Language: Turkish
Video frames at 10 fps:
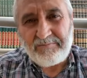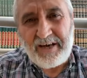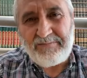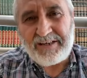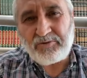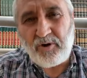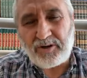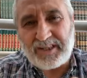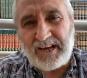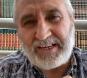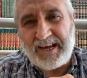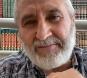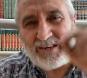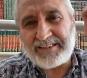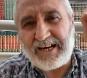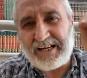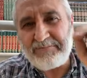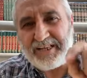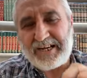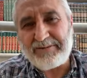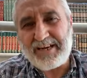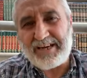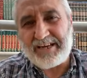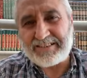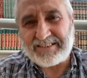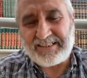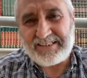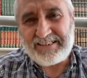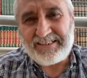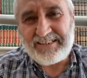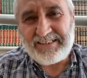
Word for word: Mehmet Kortay hemen talim terbiyeye yazdı.